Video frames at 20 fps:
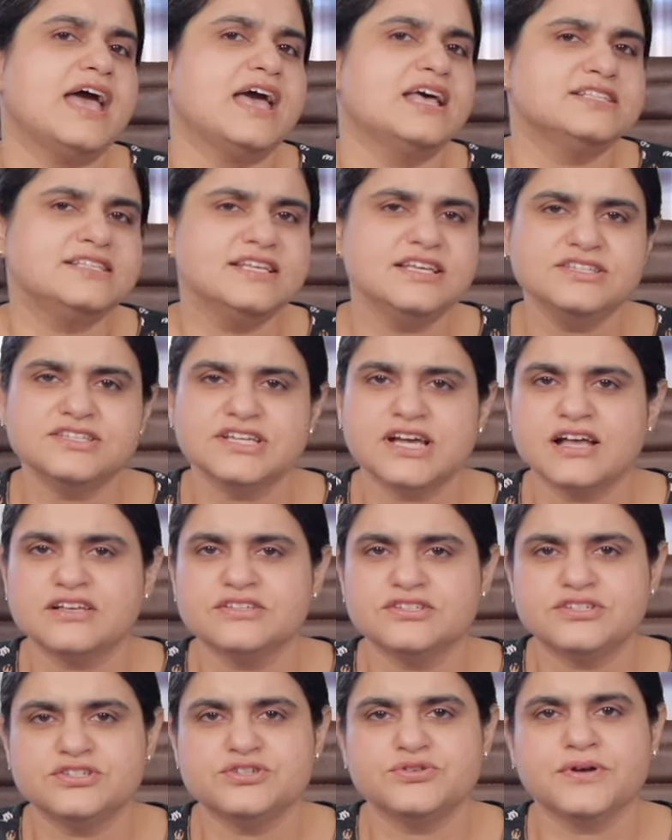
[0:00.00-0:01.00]
ऐसी
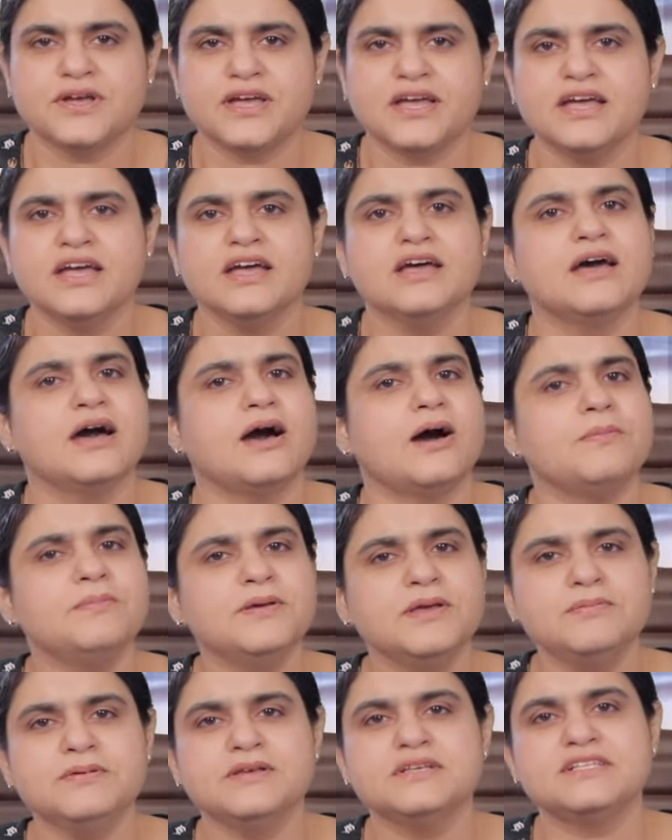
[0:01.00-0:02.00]
जांच जो है
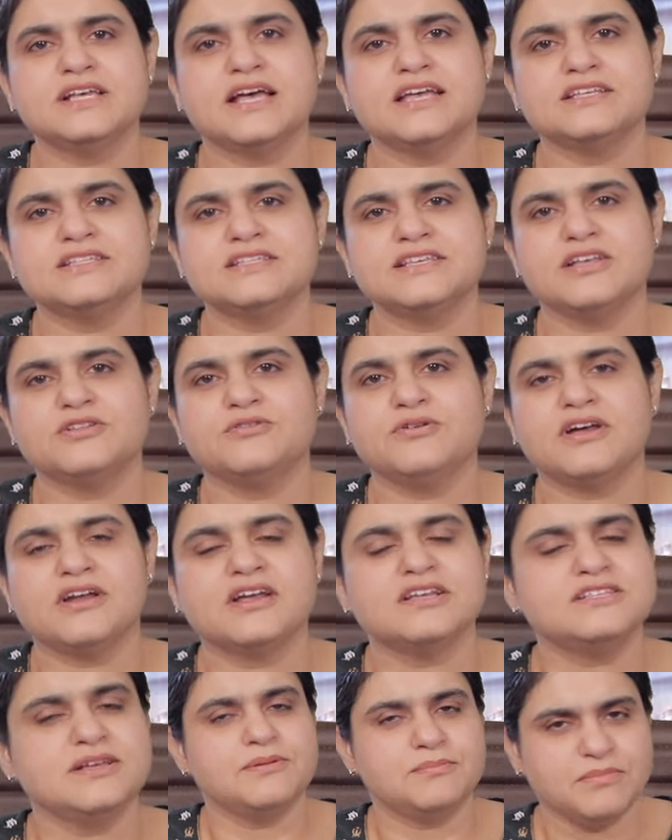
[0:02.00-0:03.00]
अभी भी साइंस के
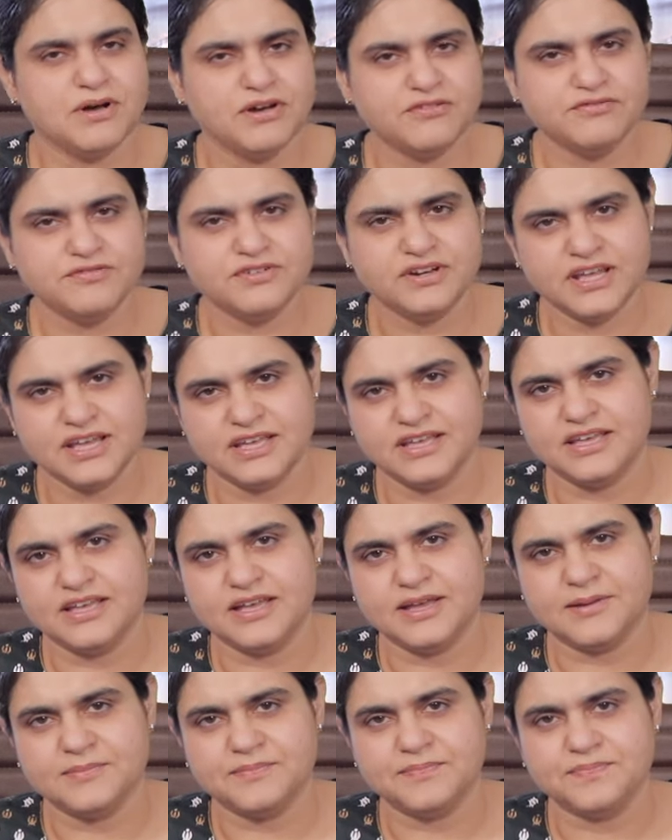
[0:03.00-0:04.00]
द्वारा संभव नहीं
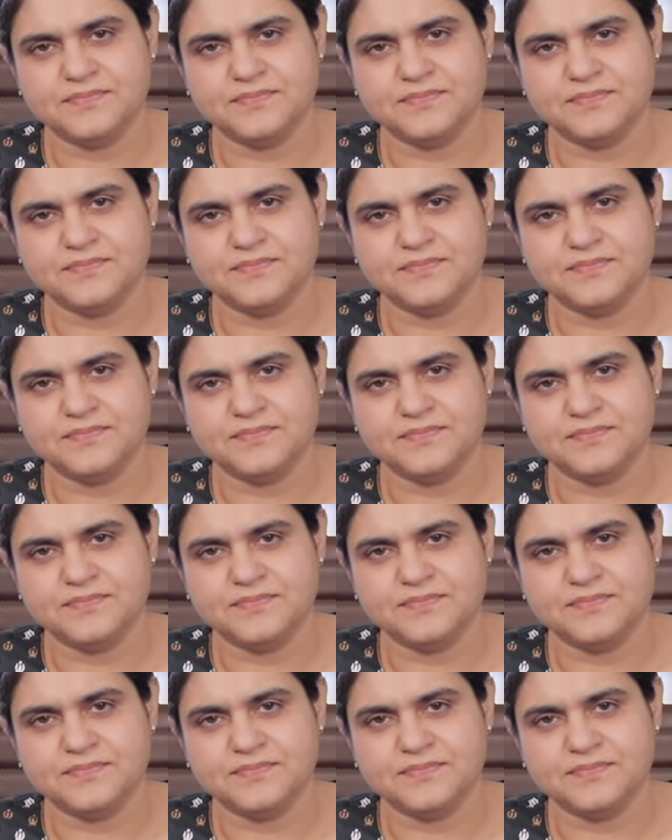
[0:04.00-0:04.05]
है